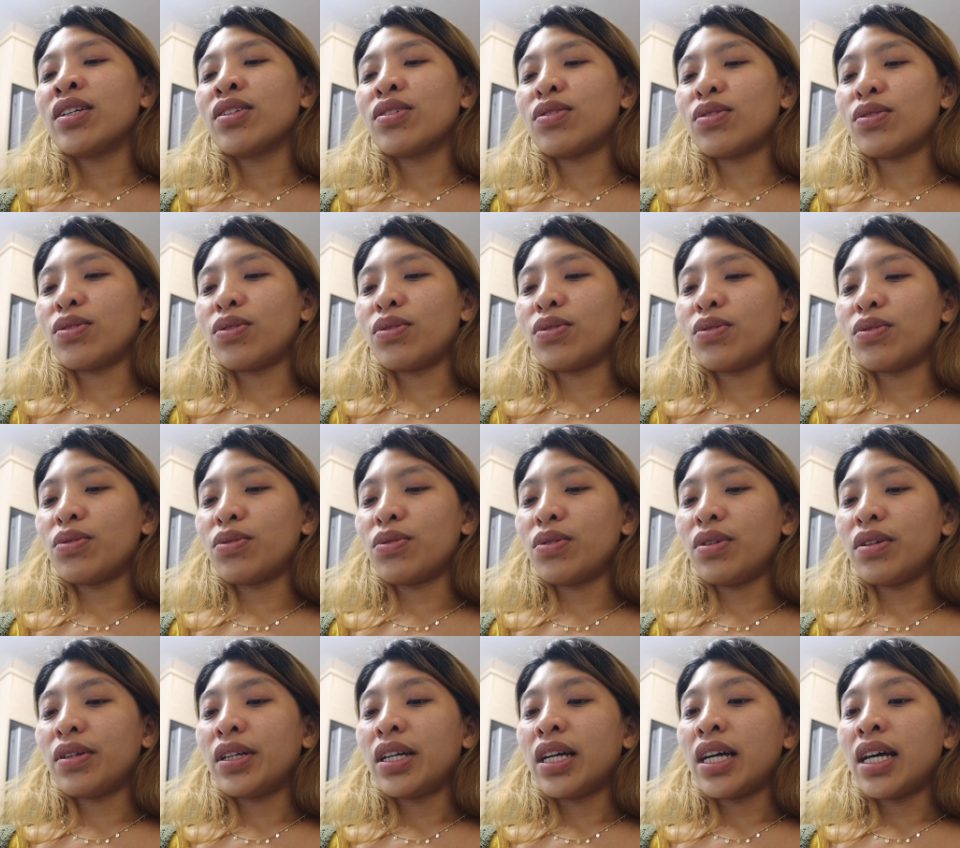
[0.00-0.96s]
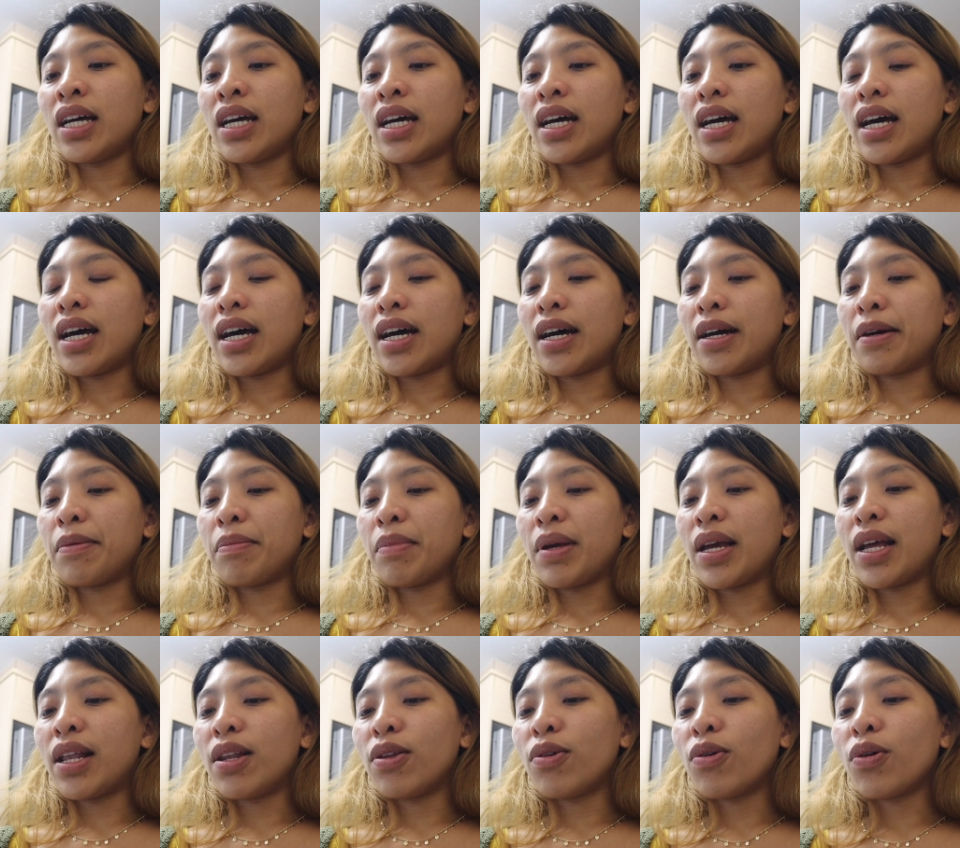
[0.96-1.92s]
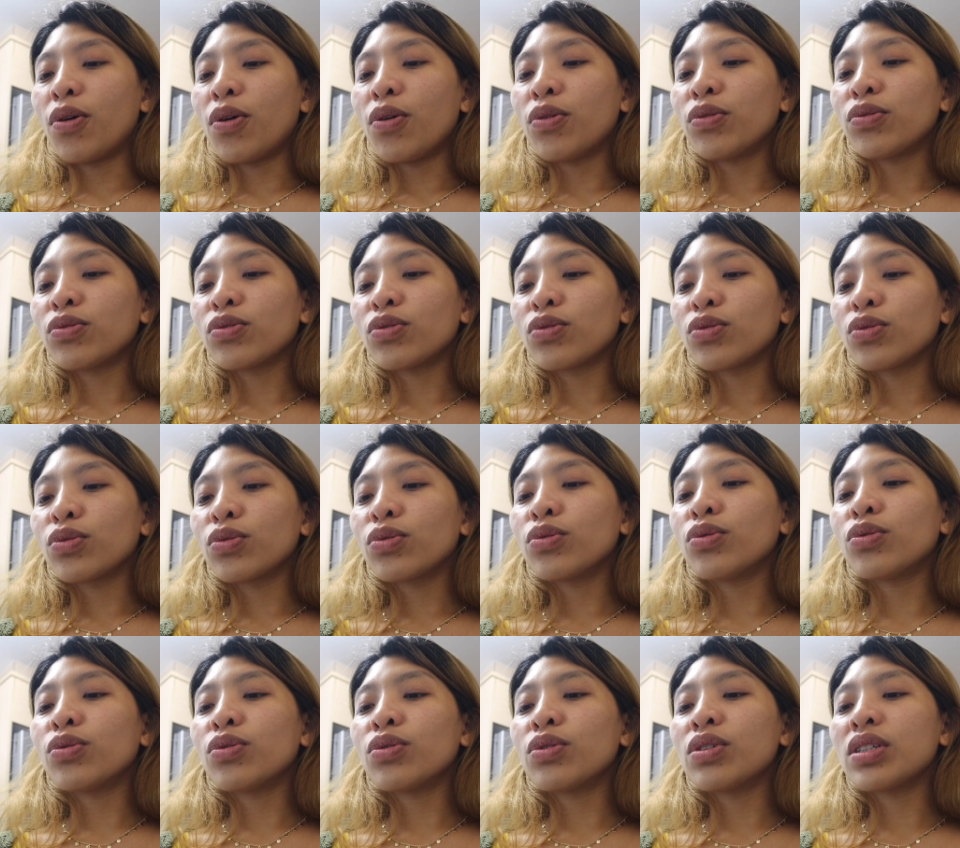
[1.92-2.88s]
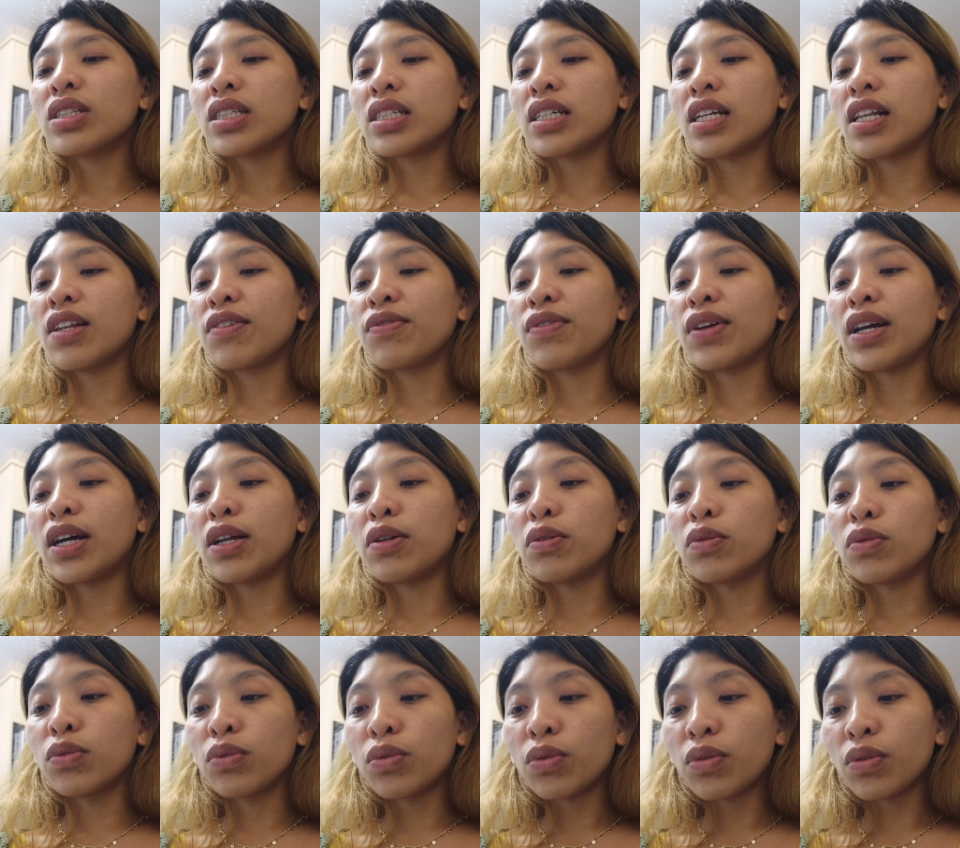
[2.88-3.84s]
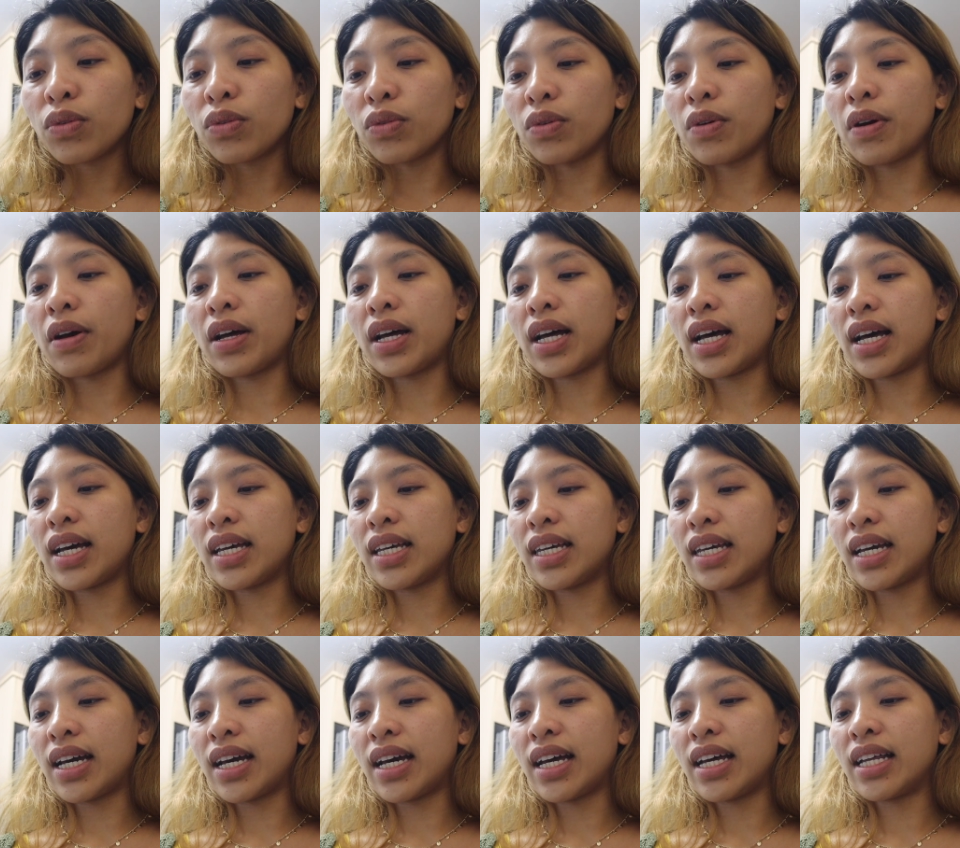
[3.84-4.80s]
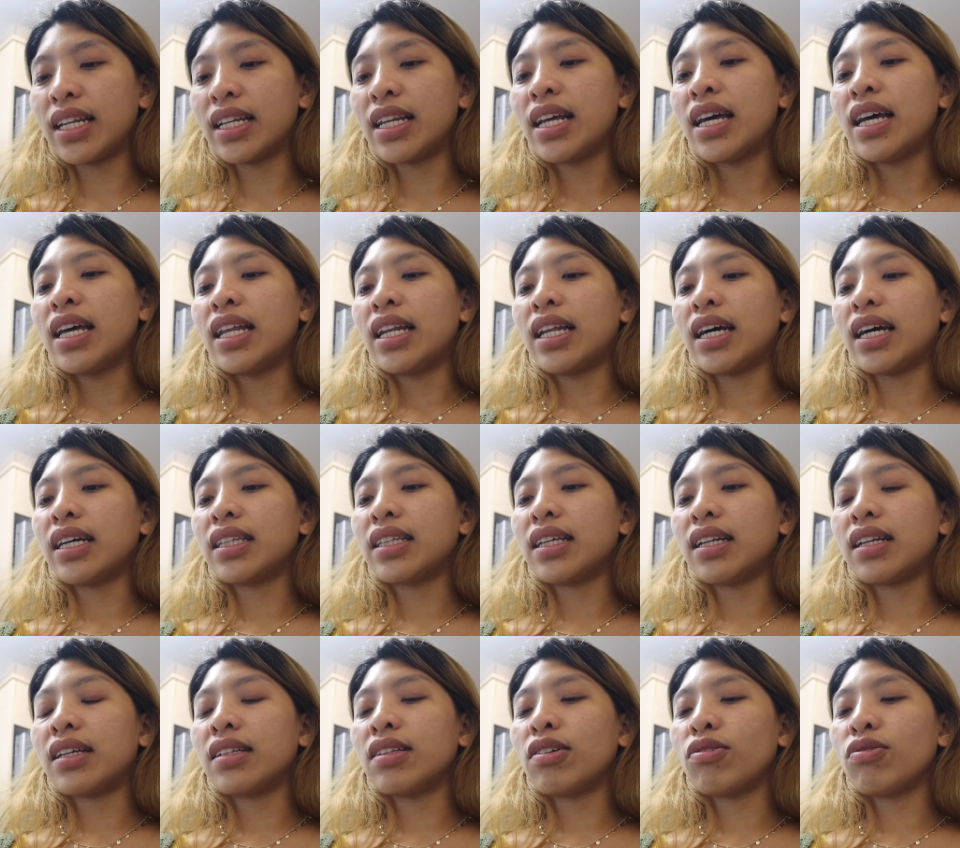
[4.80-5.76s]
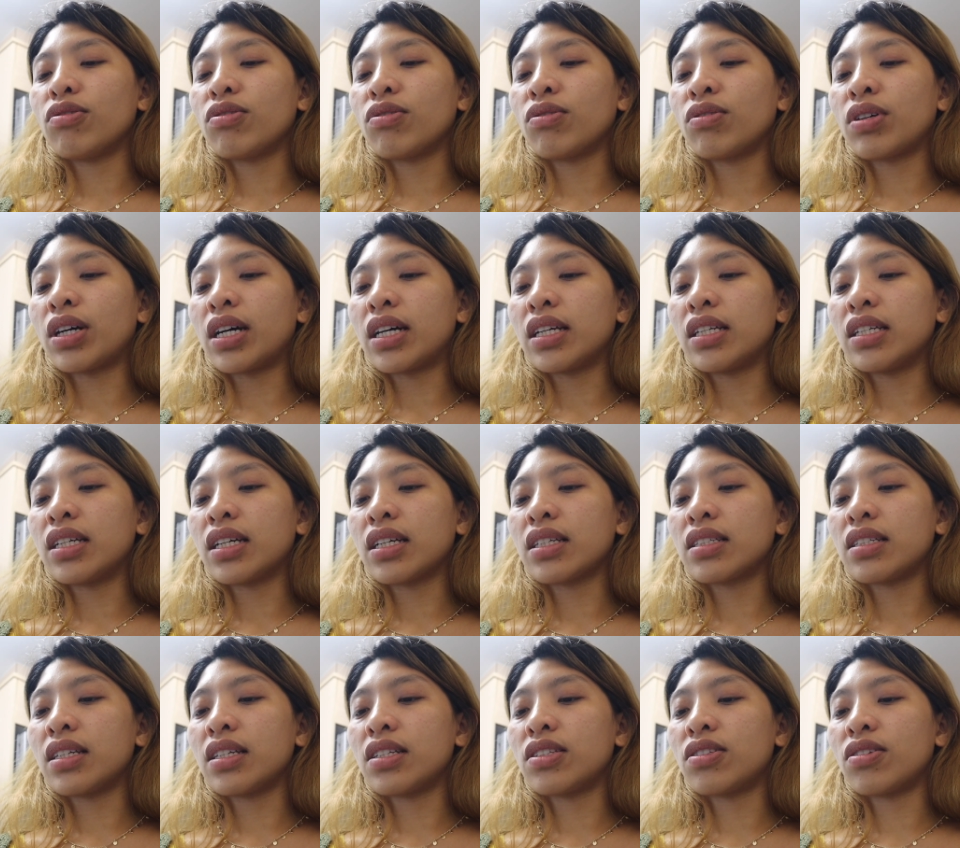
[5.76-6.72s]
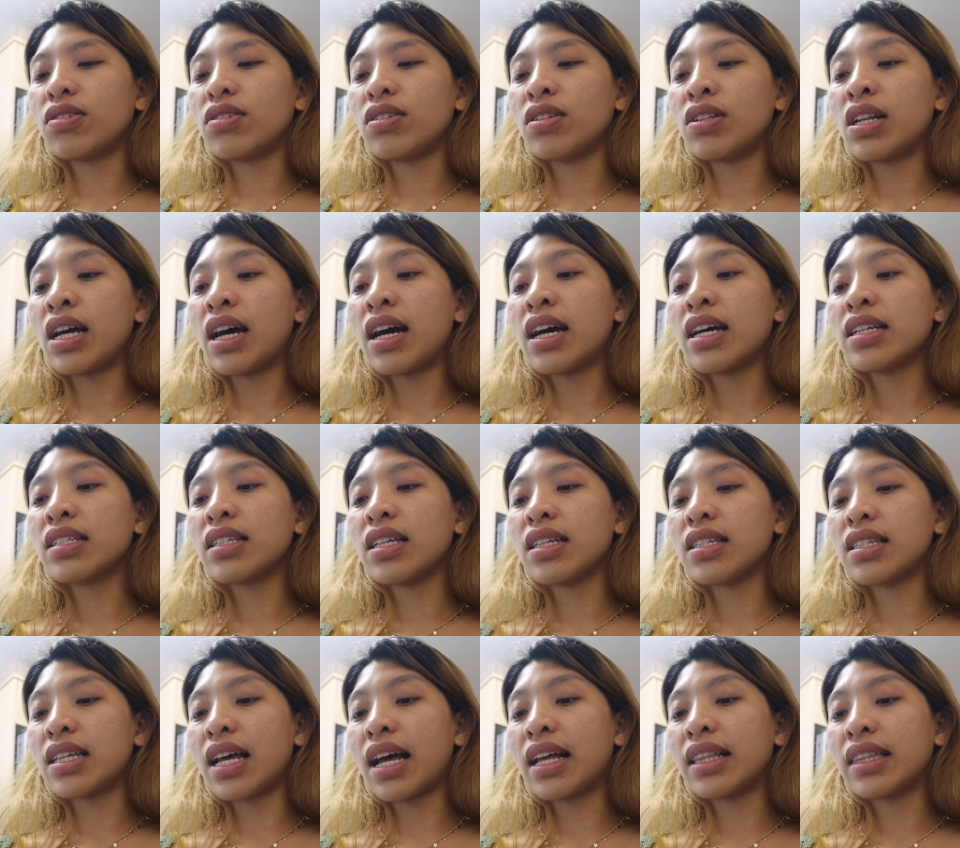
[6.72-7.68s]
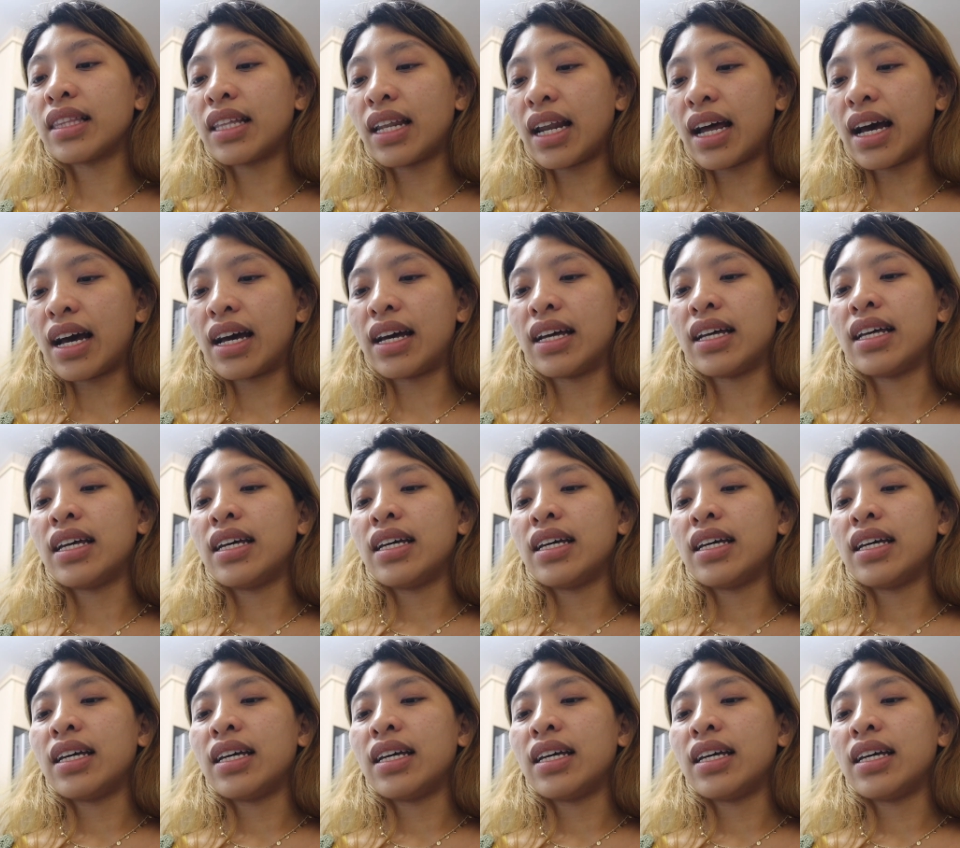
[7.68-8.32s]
So, um, hello to Sylvia Lu. Ayan, nakatira daw yung kanyang sister na si Sandra